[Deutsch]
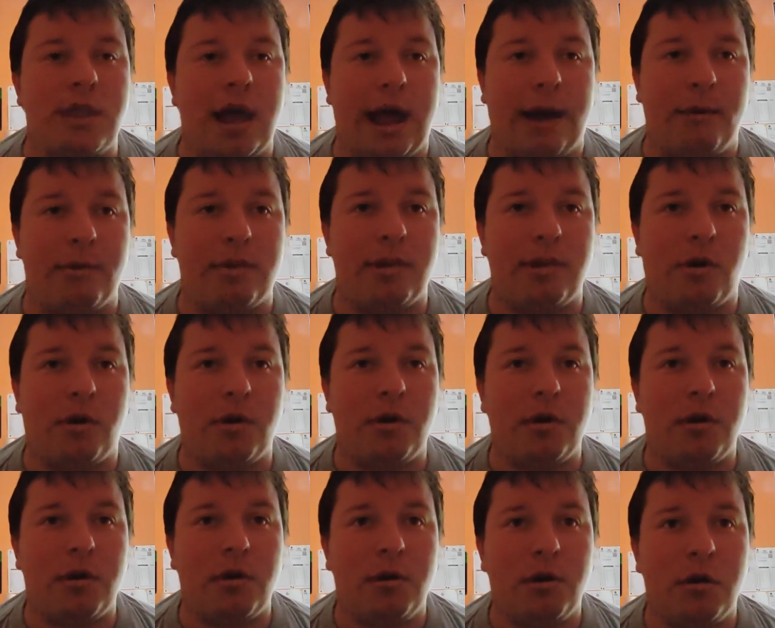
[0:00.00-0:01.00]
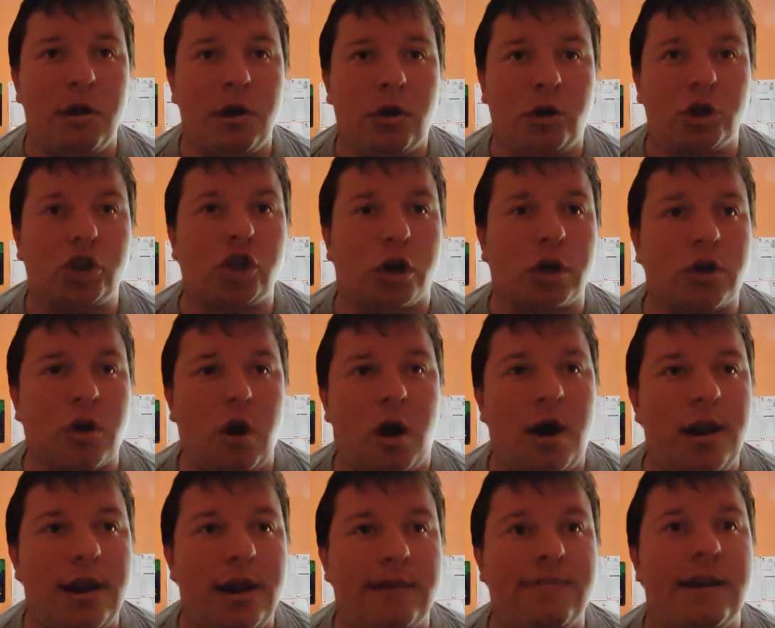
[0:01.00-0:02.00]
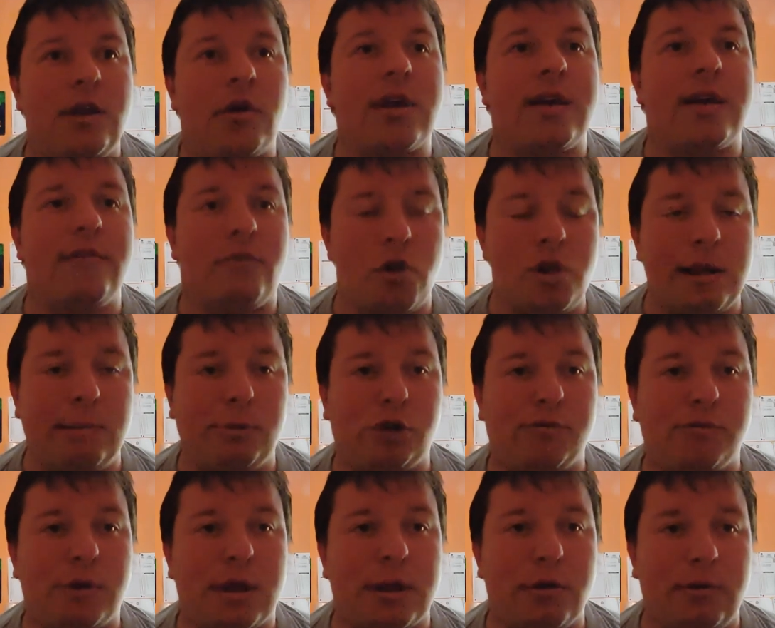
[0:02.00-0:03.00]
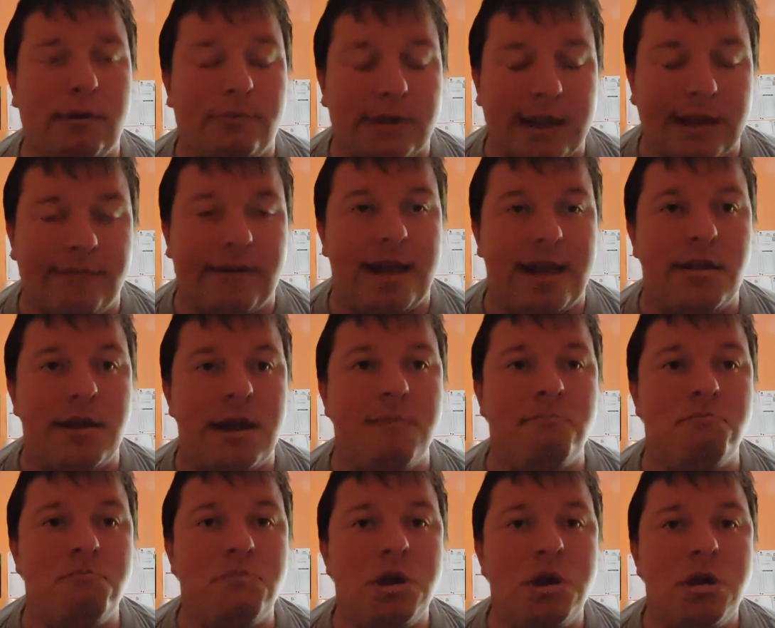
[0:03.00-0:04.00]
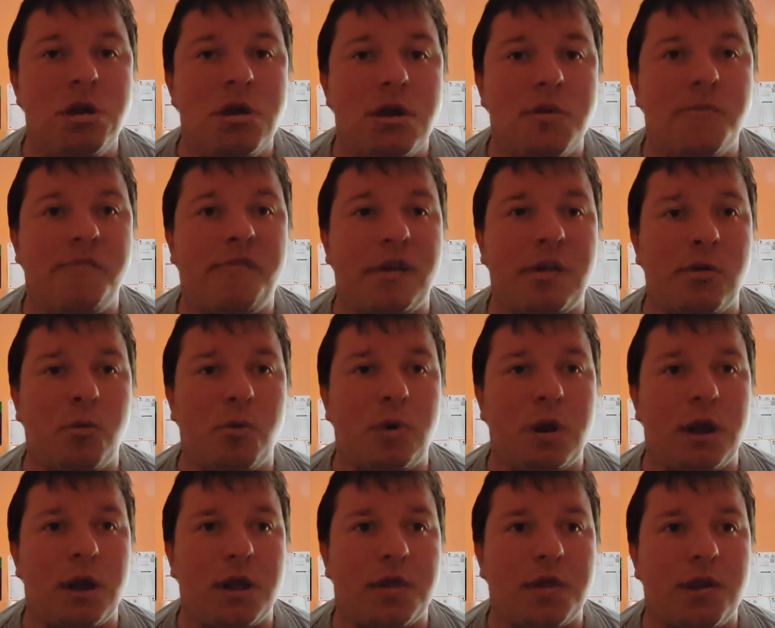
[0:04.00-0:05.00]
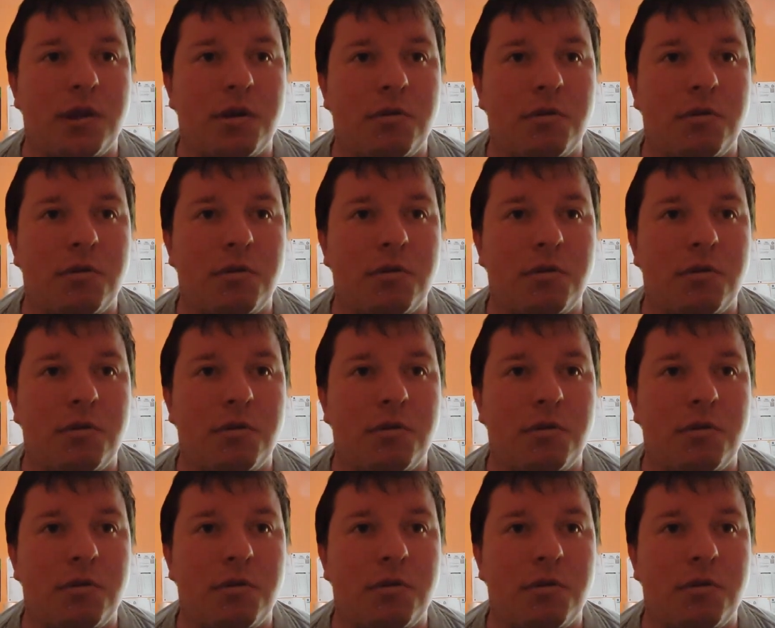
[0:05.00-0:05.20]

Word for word: auslochen. Und schon gar nicht, wenn da Gewalt im, Gewalt im, im Verzug ist.